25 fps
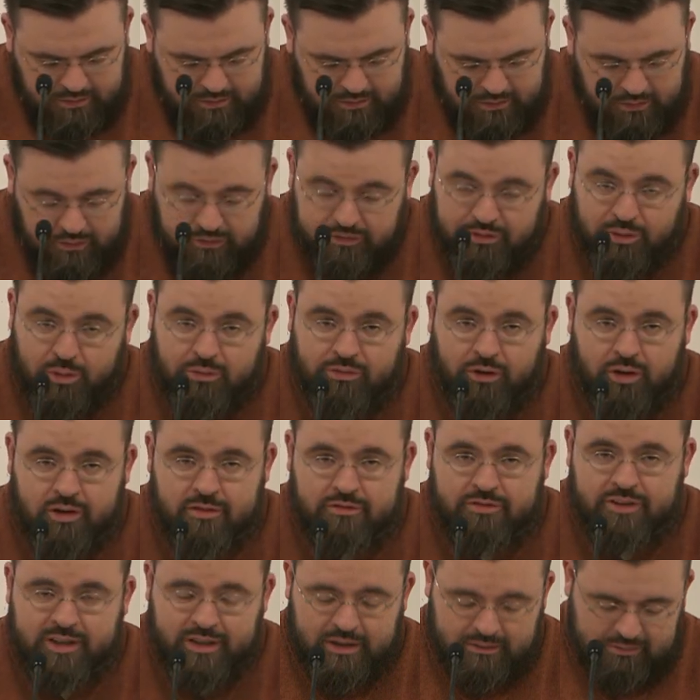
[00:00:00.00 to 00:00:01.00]
Und so
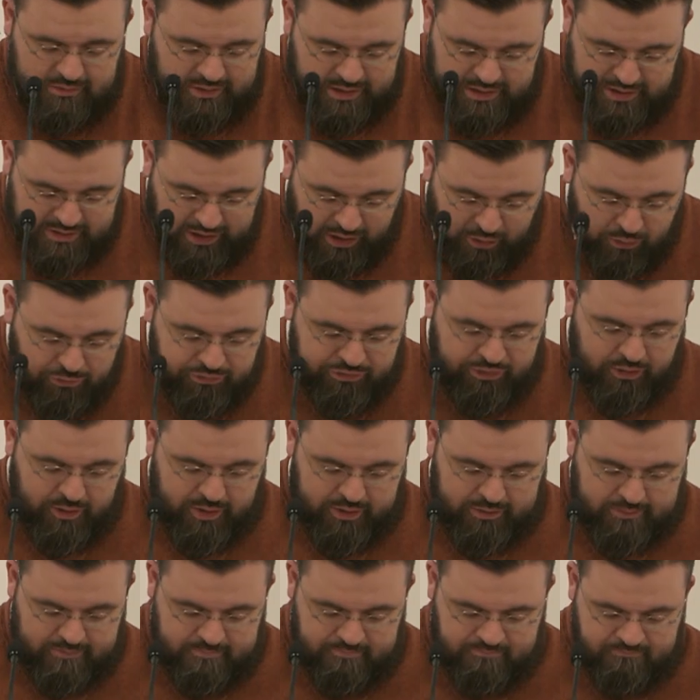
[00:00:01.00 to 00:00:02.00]
wollen wir nicht
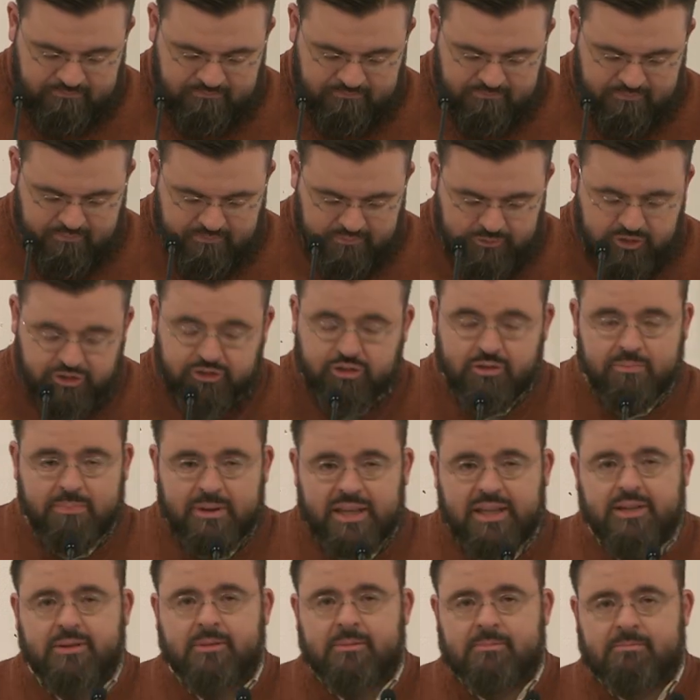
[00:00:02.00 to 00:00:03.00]
aufhören zu
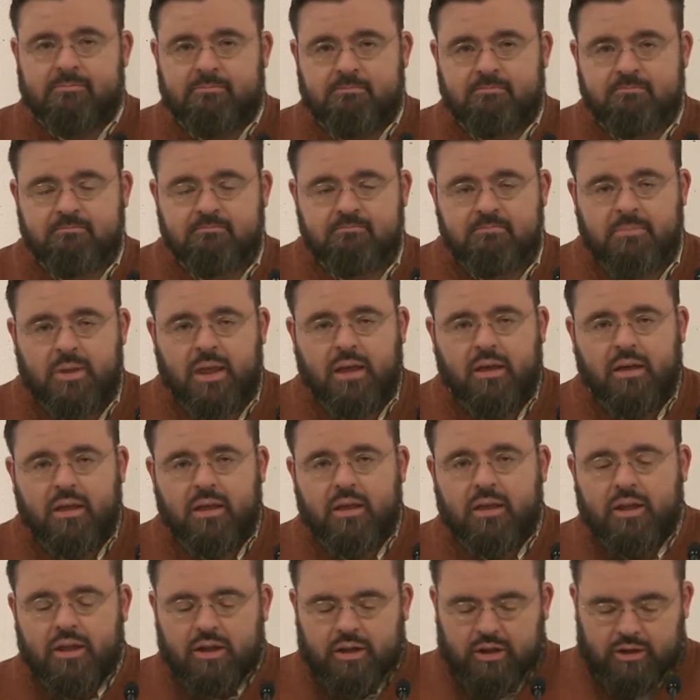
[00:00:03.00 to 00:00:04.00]
beten.
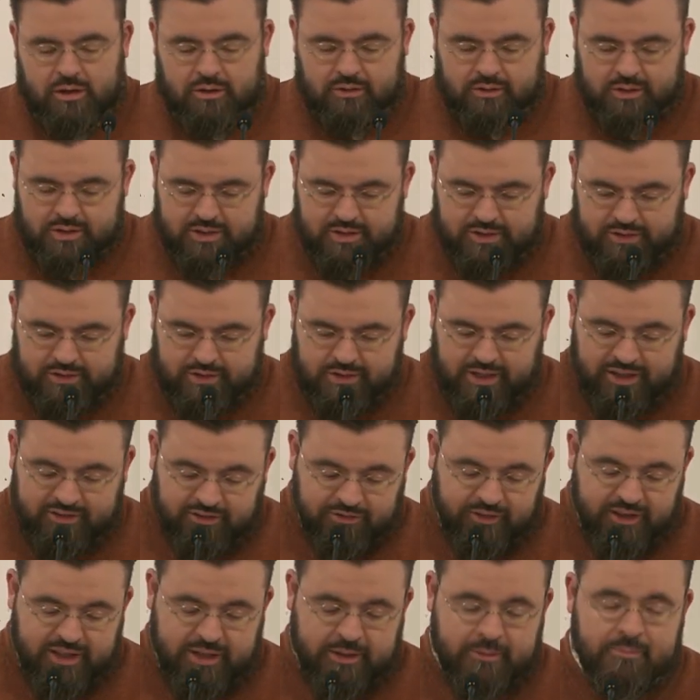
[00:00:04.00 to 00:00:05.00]
Und
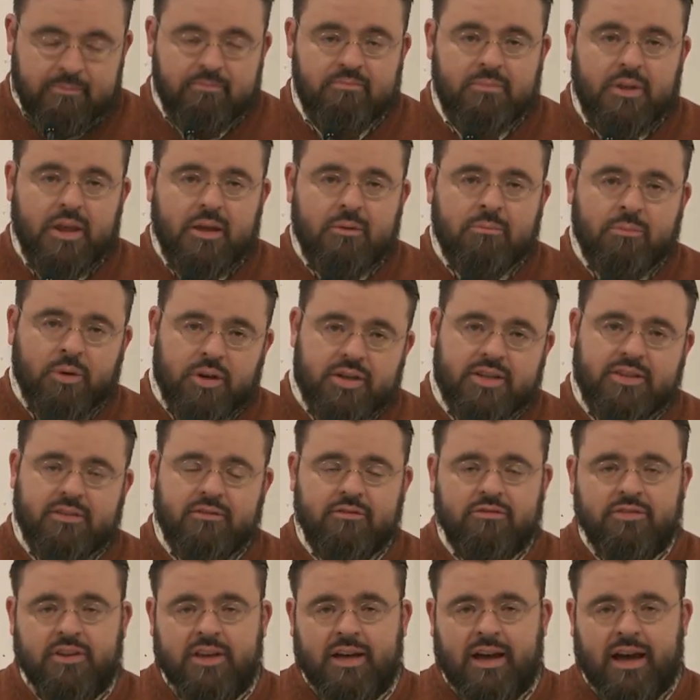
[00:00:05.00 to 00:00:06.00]
deswegen
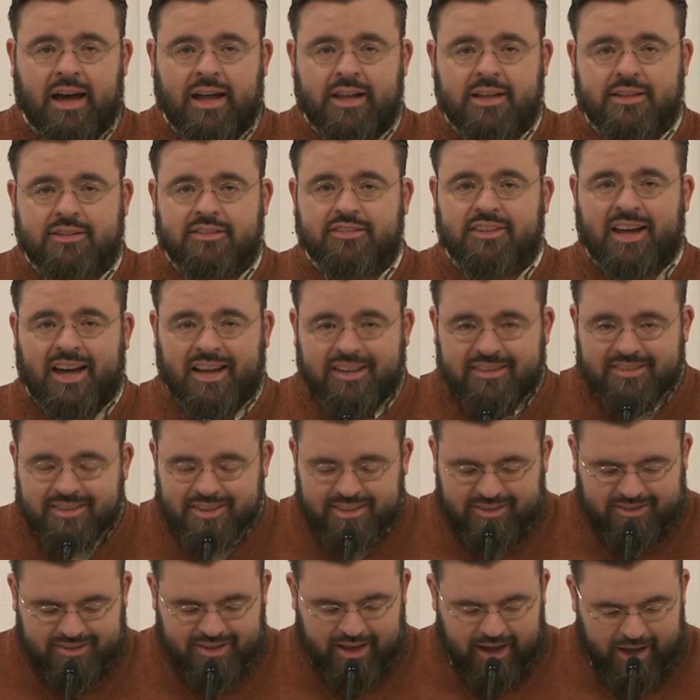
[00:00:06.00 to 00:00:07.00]
möchten wir als
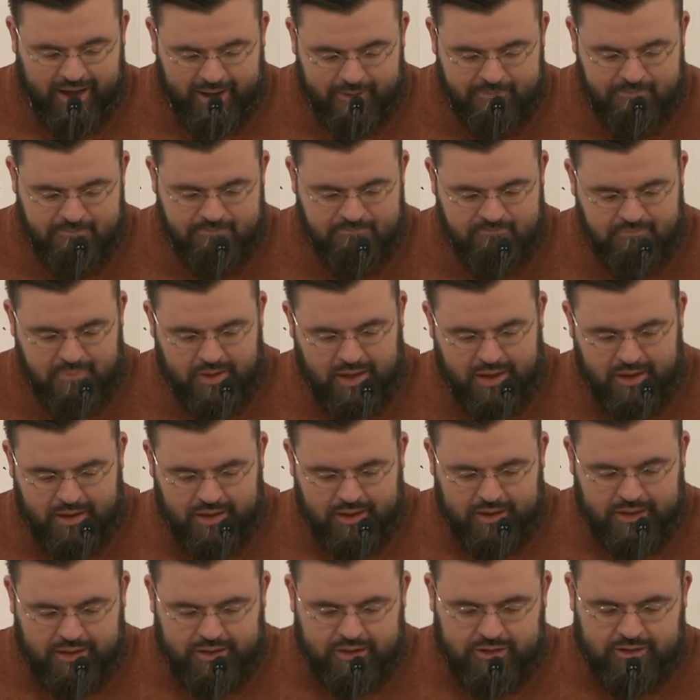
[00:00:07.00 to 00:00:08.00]
ACCH
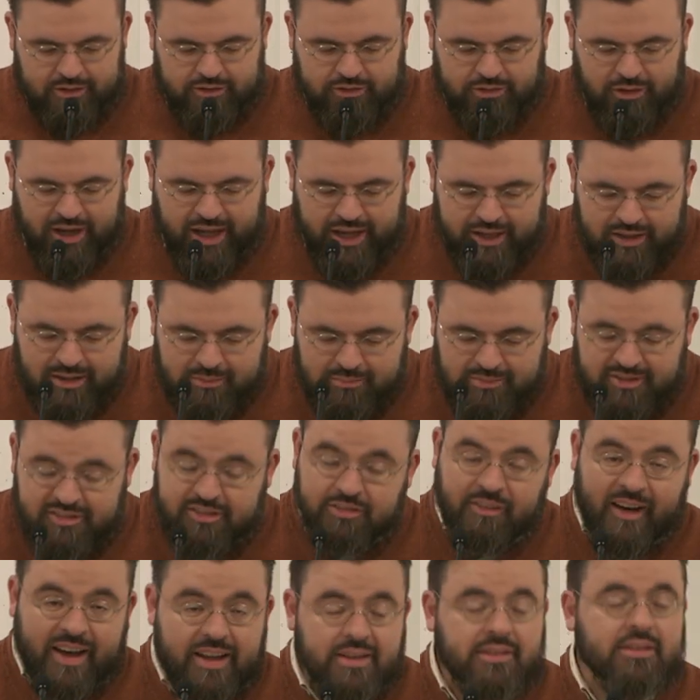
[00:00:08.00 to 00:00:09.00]
zu einem
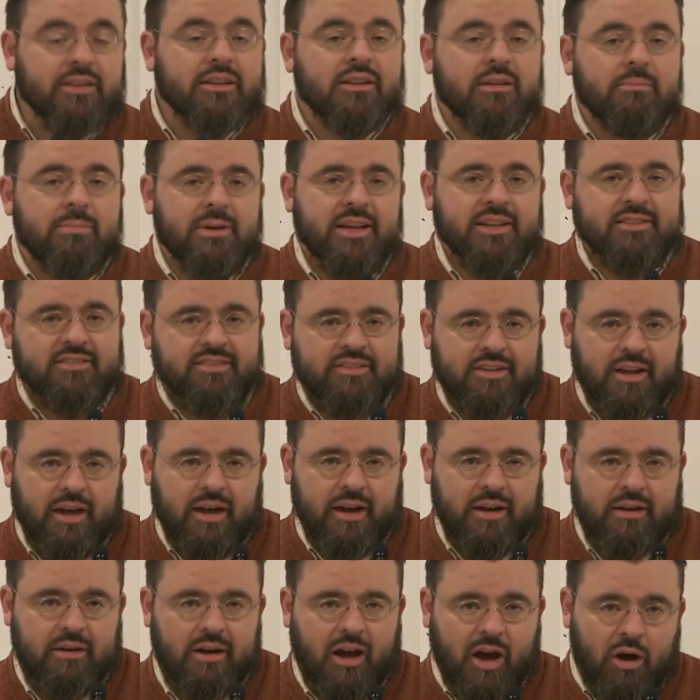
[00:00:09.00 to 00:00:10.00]
zweiten
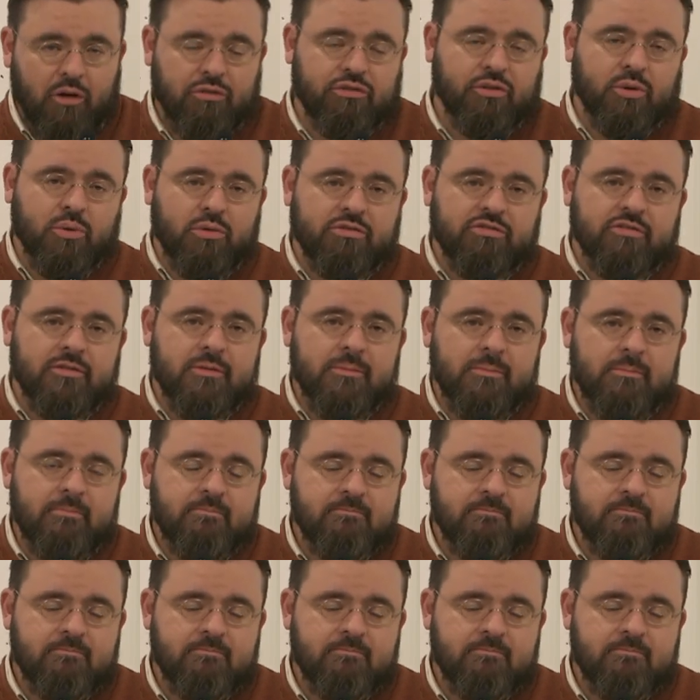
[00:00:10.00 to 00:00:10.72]
Gebetstag aufrufen.